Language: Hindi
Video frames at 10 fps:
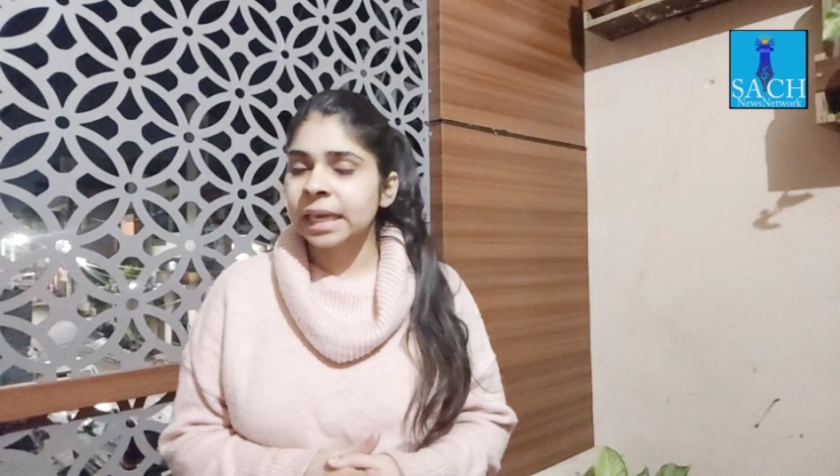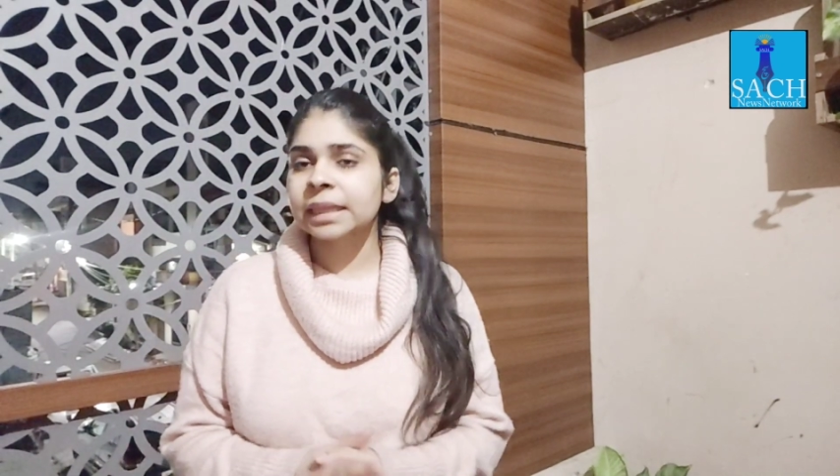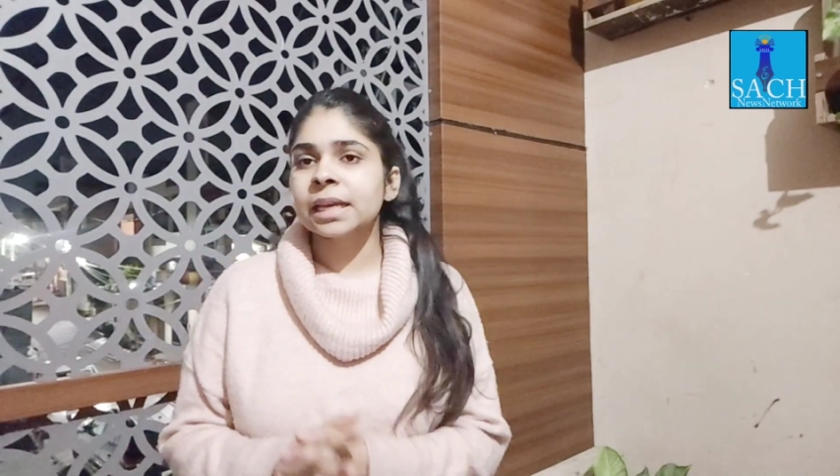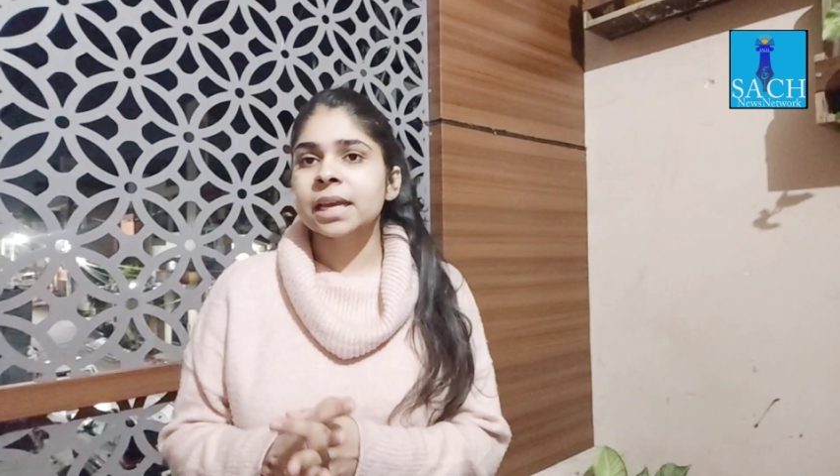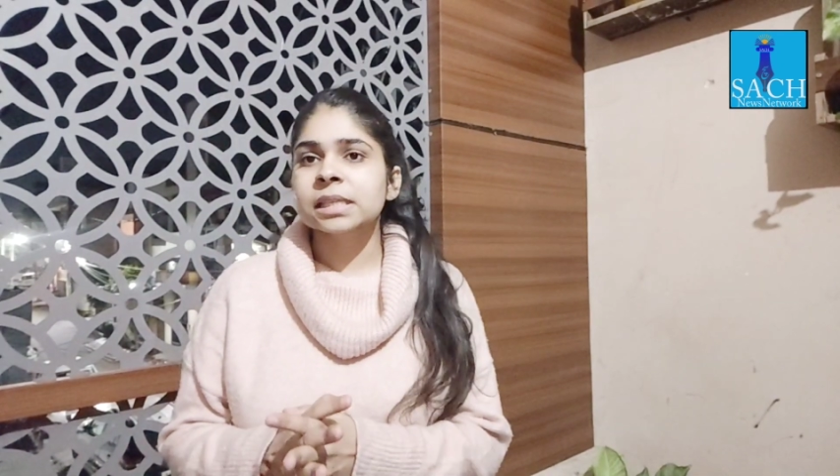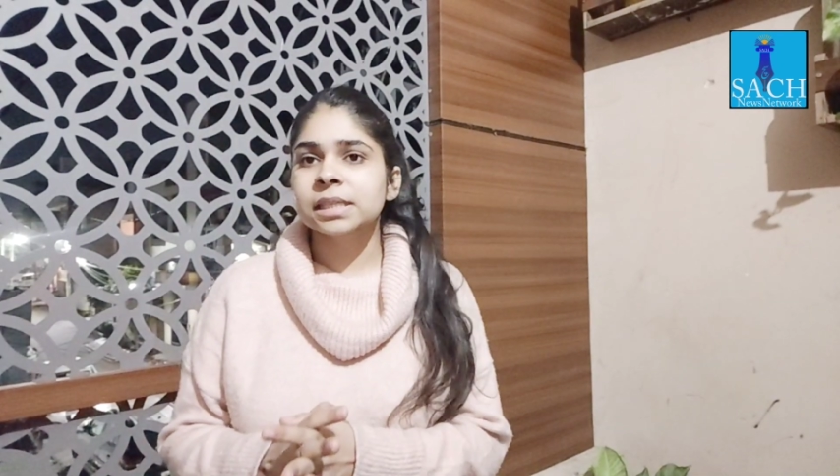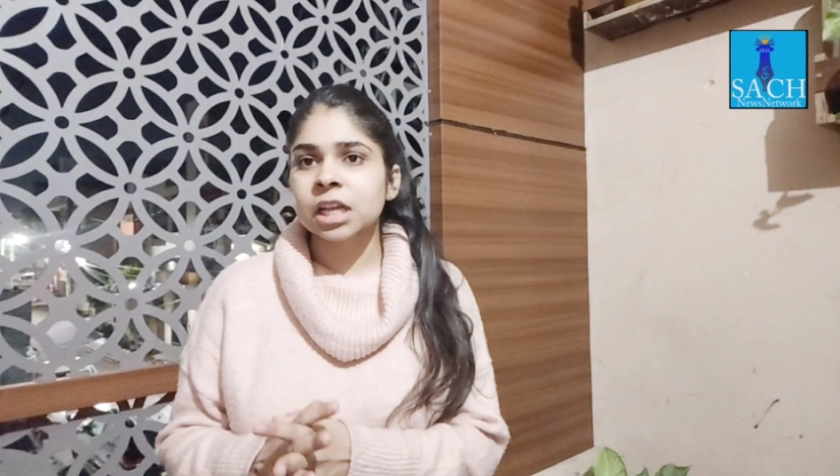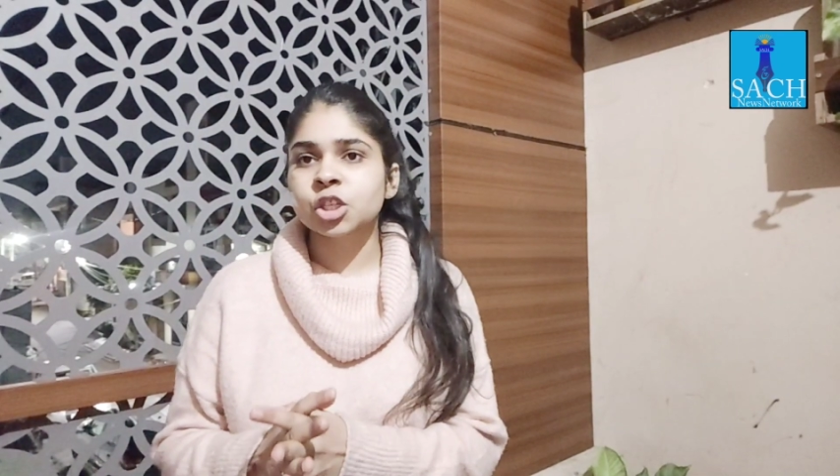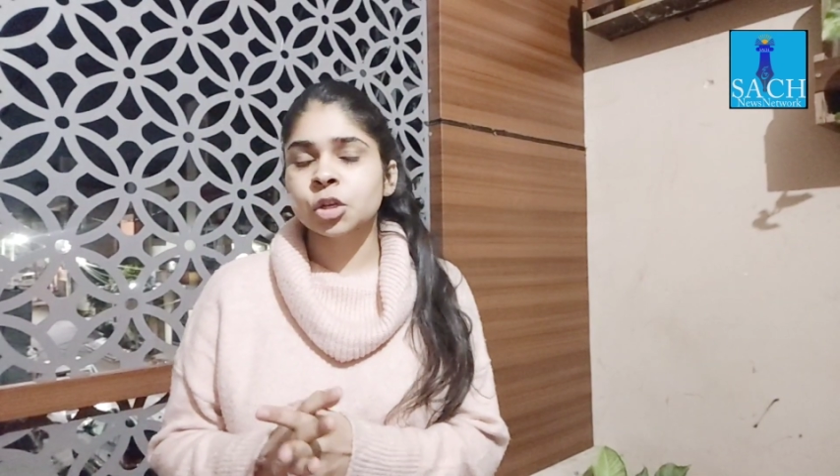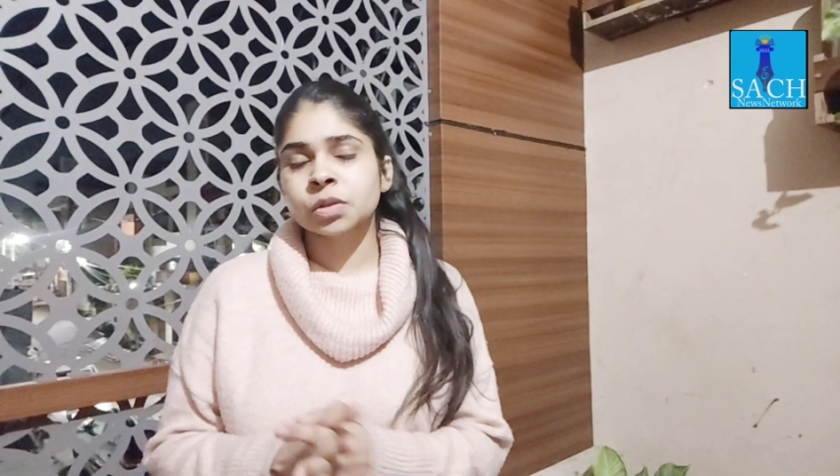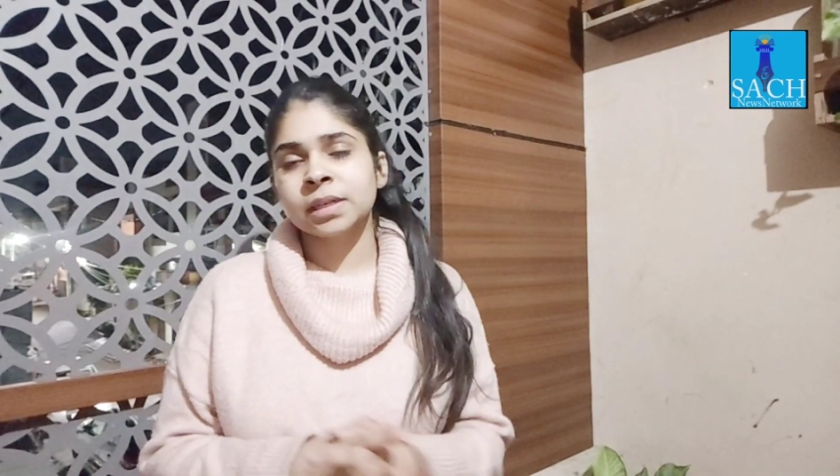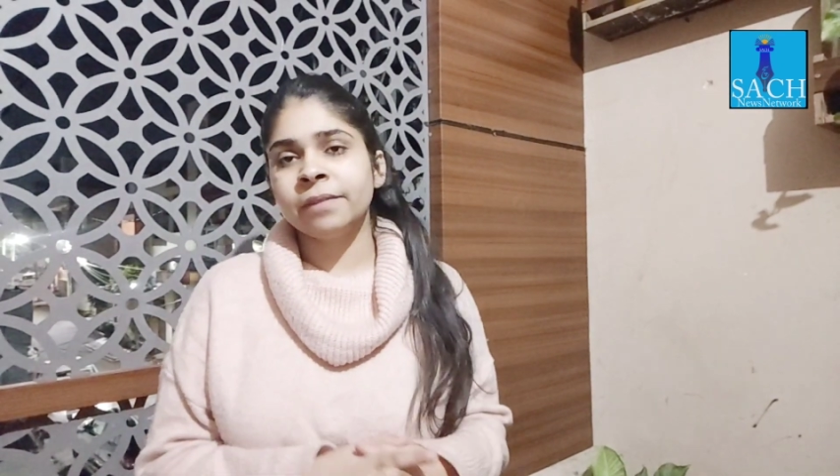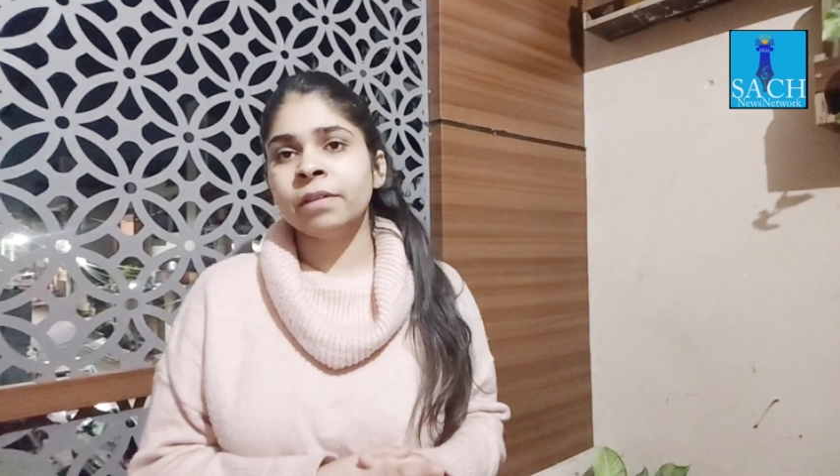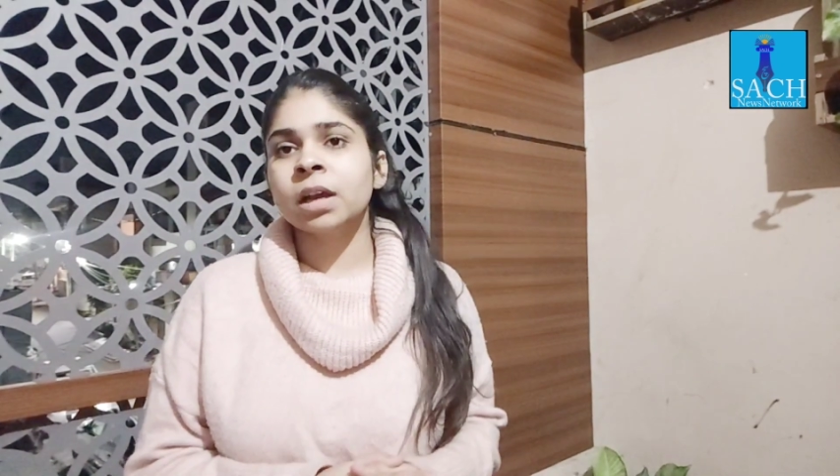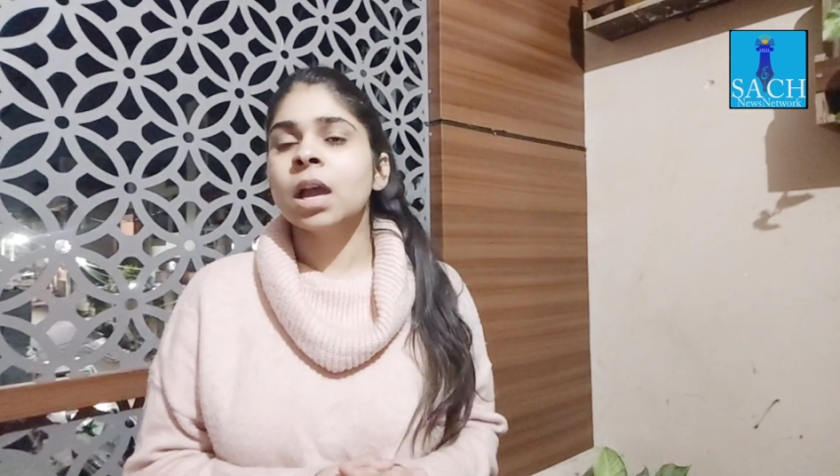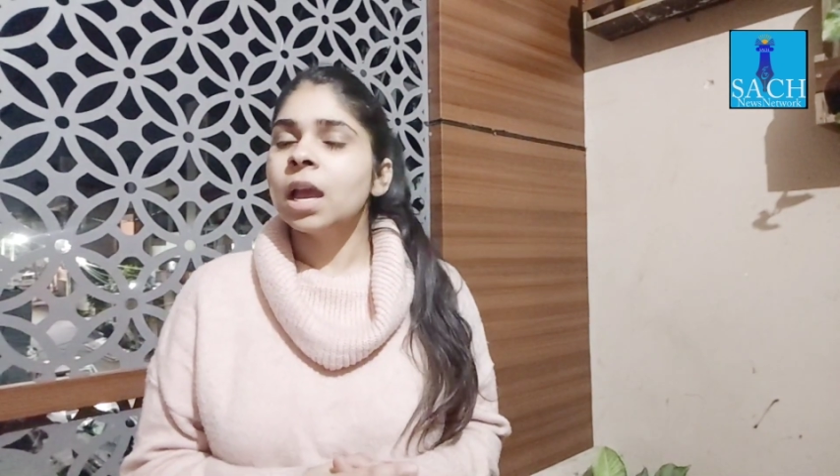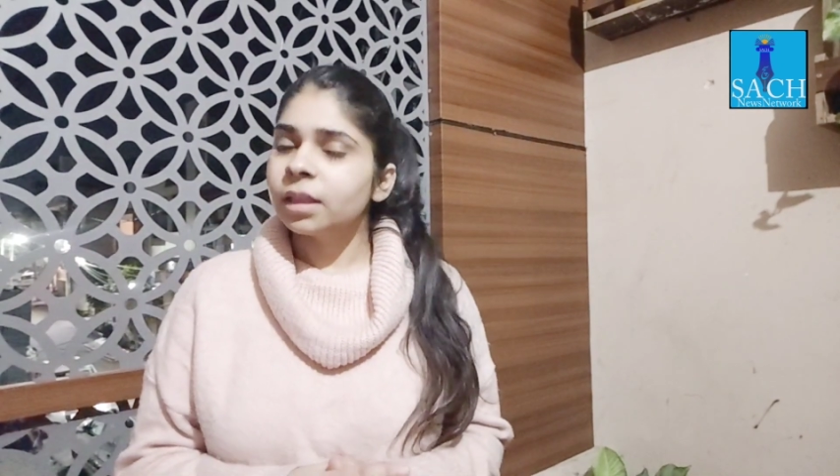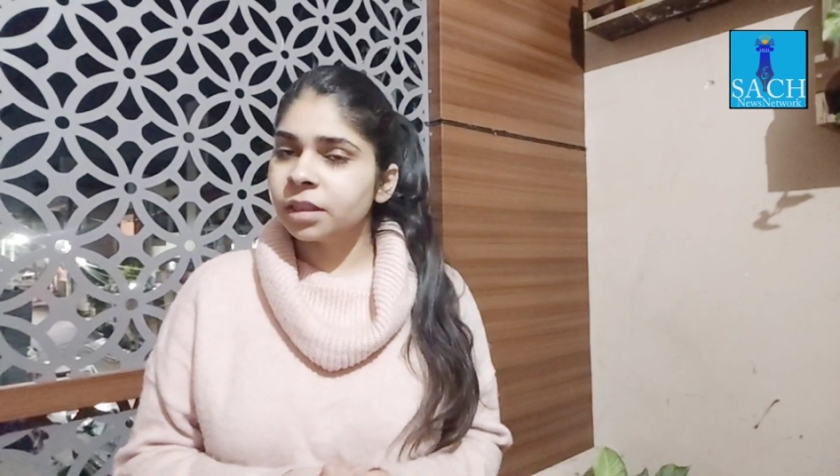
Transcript: देखते रहिए सच न्यूज नेटवर्क